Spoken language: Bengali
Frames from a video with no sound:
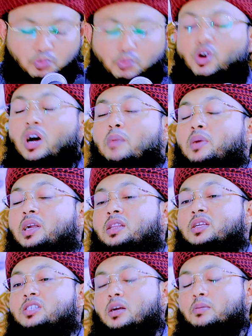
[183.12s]

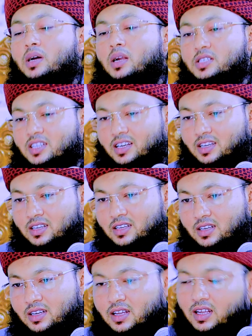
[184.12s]
মহামারীতে যারা মারা যায়
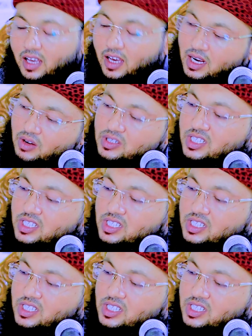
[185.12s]
এরাও